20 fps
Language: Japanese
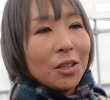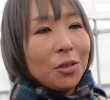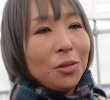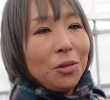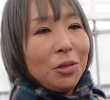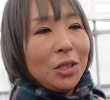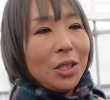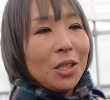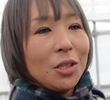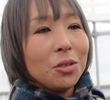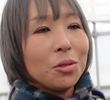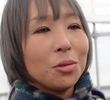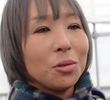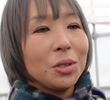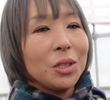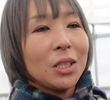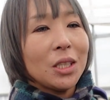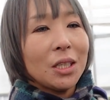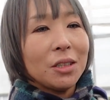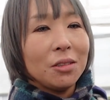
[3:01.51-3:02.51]
急成長
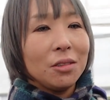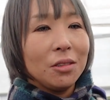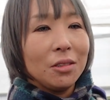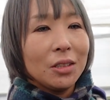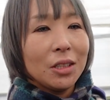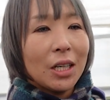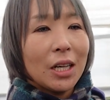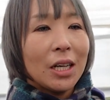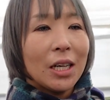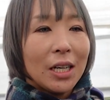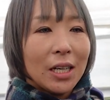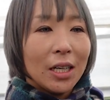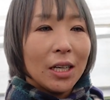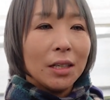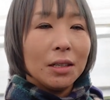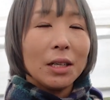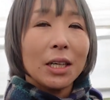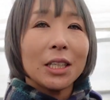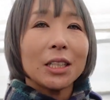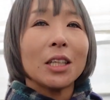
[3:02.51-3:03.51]
しちゃうから
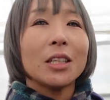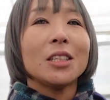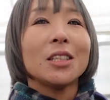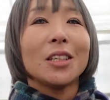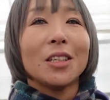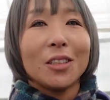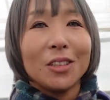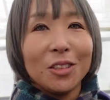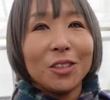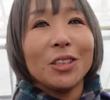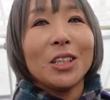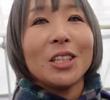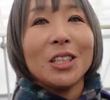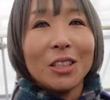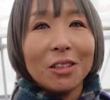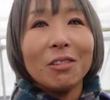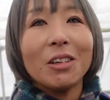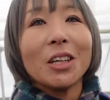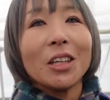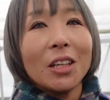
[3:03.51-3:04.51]
形が崩れ
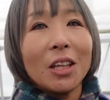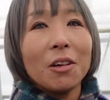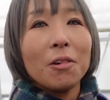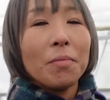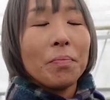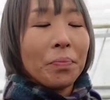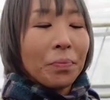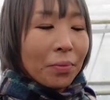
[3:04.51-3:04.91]
ちゃうわけだよ、